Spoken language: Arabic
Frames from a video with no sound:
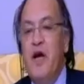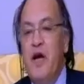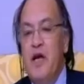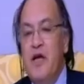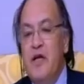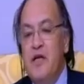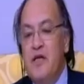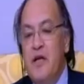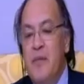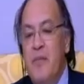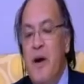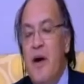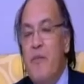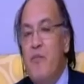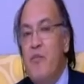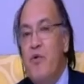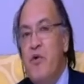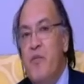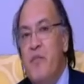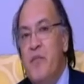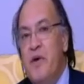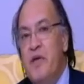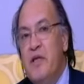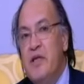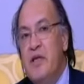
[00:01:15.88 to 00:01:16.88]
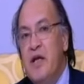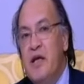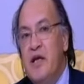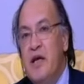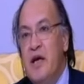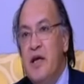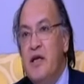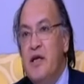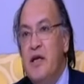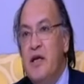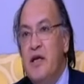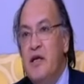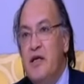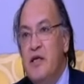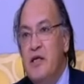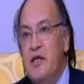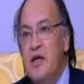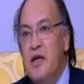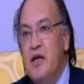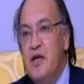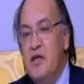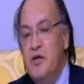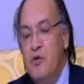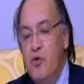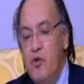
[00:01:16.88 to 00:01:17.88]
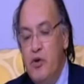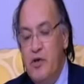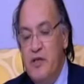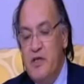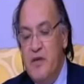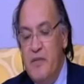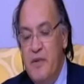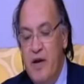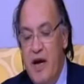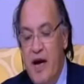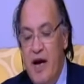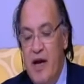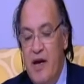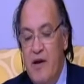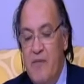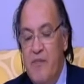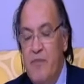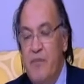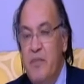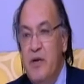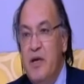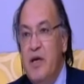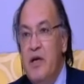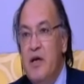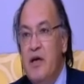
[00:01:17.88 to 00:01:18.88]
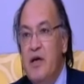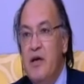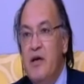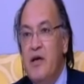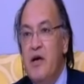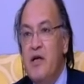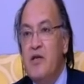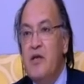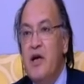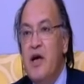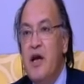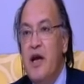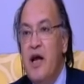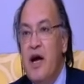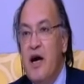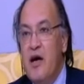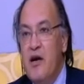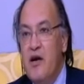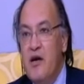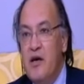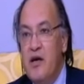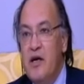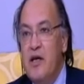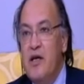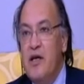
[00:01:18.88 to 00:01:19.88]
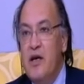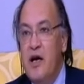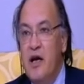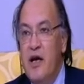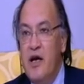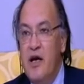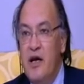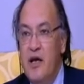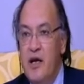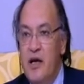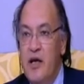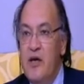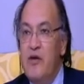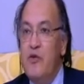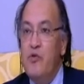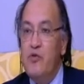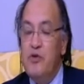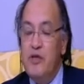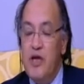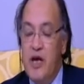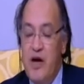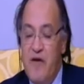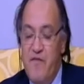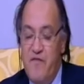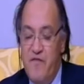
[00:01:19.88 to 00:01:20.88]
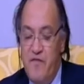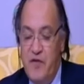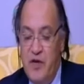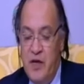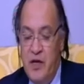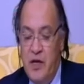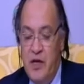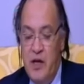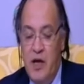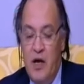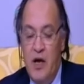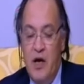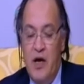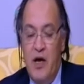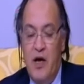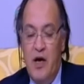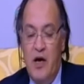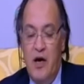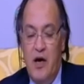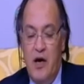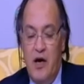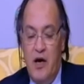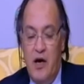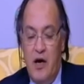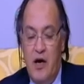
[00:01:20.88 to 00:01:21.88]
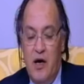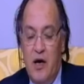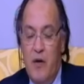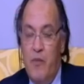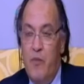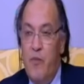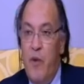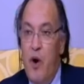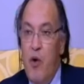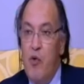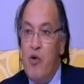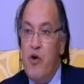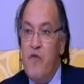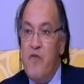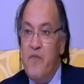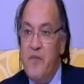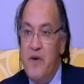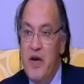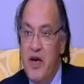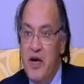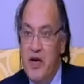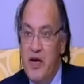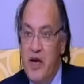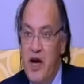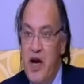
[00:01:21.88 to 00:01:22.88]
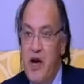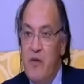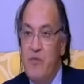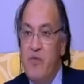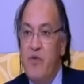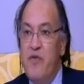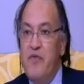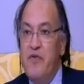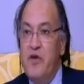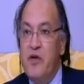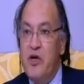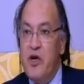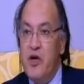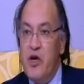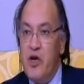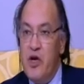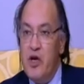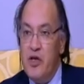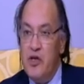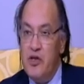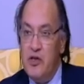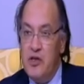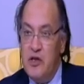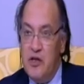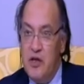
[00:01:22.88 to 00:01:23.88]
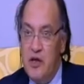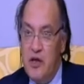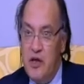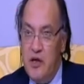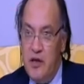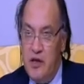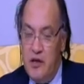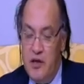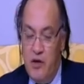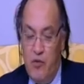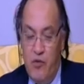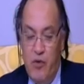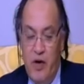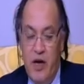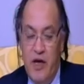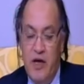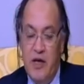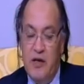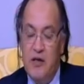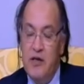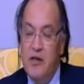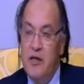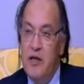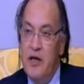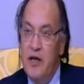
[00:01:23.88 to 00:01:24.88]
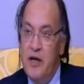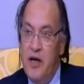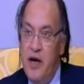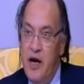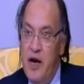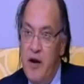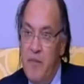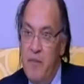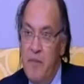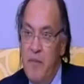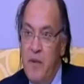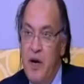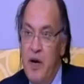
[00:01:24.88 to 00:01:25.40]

احنا طبعا مهمتنا ان احنا نلزم العالم بالقضايا الاخلاقيه اللي انه اذا كان في آه، موقف من الارهاب وفي قرارات آه، دوليه ضد الارهاب